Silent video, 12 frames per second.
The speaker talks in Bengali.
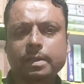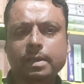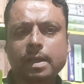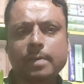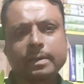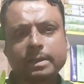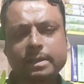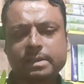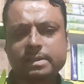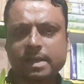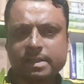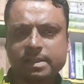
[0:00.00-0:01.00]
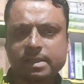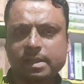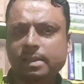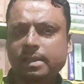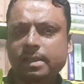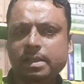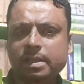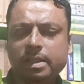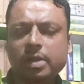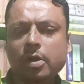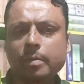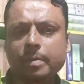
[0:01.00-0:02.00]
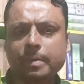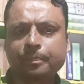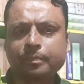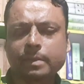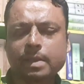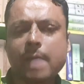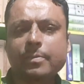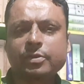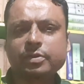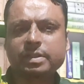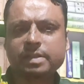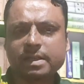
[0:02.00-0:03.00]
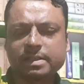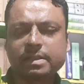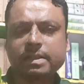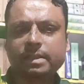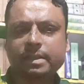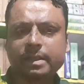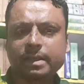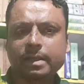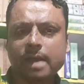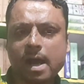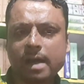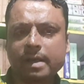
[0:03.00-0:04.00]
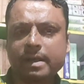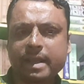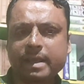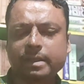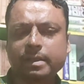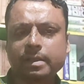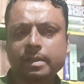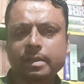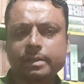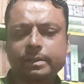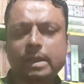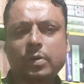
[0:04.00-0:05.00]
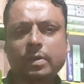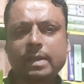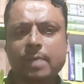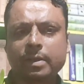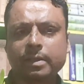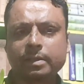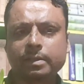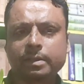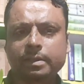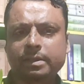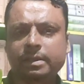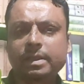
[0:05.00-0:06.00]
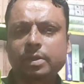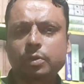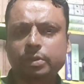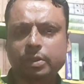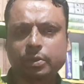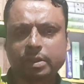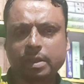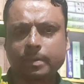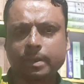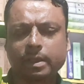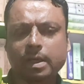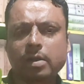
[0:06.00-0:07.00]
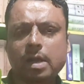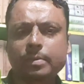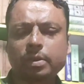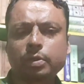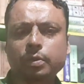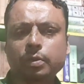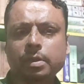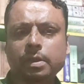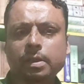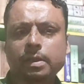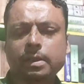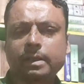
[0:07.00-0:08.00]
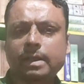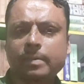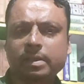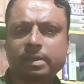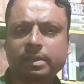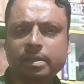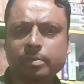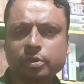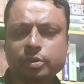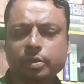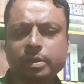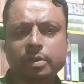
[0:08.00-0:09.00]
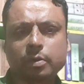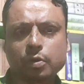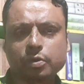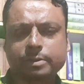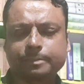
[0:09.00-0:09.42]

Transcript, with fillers: আমাকে কি স্টাডি সেন্টার থেকে নিতে হবে আমি যদি স্টাডি সেন্টার থেকে না নেই তাহলে আমার কি ক্ষতি হতে পারে কারণ আমি তো এটা আমার তিন বছরের কোর্স